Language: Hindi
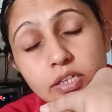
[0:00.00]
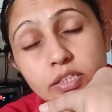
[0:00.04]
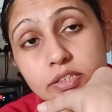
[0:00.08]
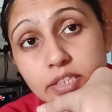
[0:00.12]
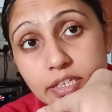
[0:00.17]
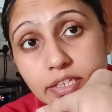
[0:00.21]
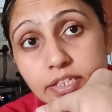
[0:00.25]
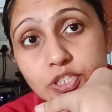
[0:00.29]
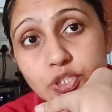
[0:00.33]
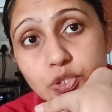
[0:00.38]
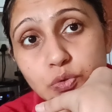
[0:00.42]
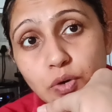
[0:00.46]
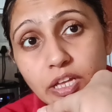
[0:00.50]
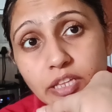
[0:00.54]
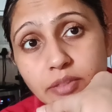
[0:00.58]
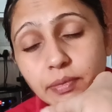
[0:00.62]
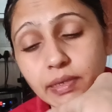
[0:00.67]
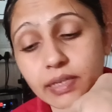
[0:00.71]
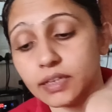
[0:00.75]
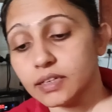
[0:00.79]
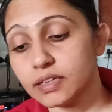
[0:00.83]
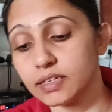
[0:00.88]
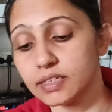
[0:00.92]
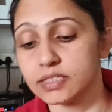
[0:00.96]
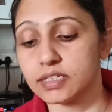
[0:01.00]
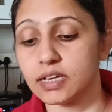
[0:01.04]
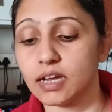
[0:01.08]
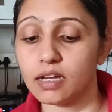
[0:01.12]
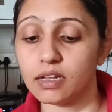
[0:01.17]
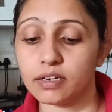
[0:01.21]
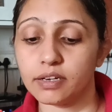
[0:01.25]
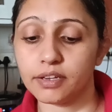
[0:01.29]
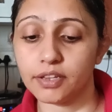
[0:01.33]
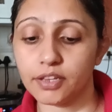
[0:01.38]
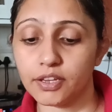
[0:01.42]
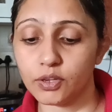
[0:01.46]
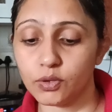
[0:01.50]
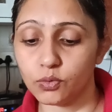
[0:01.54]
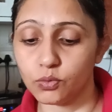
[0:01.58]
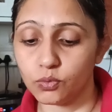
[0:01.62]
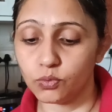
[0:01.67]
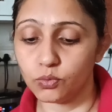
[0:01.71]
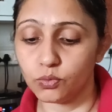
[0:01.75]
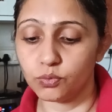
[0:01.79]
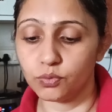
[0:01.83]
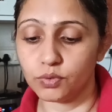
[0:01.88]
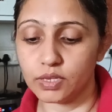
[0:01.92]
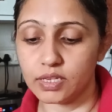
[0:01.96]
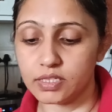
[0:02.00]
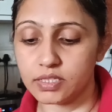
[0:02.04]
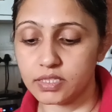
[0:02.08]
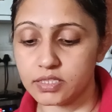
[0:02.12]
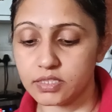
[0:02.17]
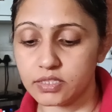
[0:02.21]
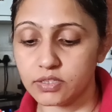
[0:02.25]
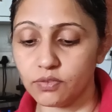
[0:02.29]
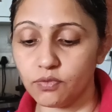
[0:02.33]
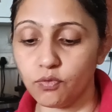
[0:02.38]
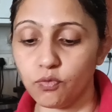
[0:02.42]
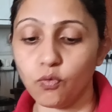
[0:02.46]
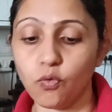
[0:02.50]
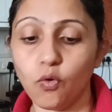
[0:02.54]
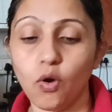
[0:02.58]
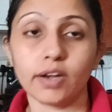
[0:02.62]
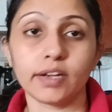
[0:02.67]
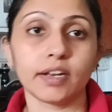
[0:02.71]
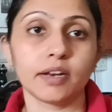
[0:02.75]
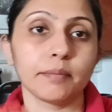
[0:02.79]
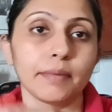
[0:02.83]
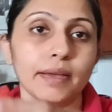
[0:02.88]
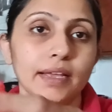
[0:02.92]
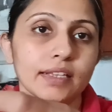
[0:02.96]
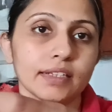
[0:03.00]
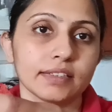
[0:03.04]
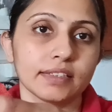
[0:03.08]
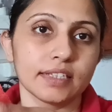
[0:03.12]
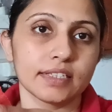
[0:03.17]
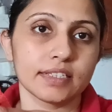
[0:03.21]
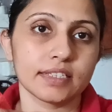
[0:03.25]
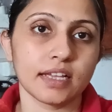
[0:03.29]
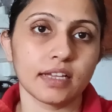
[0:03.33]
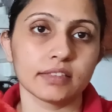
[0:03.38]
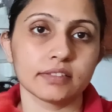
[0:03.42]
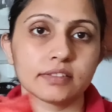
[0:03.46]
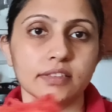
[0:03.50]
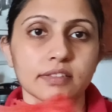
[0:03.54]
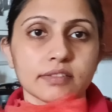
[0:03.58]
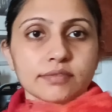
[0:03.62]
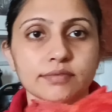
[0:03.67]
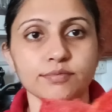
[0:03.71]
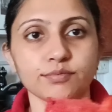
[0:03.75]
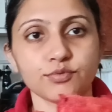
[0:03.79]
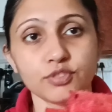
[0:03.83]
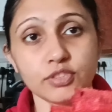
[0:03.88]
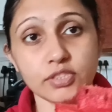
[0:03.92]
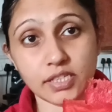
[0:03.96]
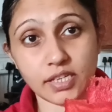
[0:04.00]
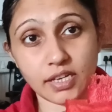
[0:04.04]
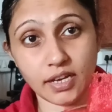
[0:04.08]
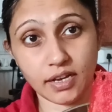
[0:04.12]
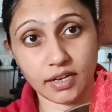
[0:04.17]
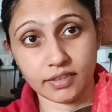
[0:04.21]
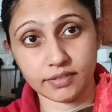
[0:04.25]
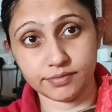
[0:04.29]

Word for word: दिन की शुरुआत में करने जा रही हूँ इस वाटरमेलन के साथ जी हाँ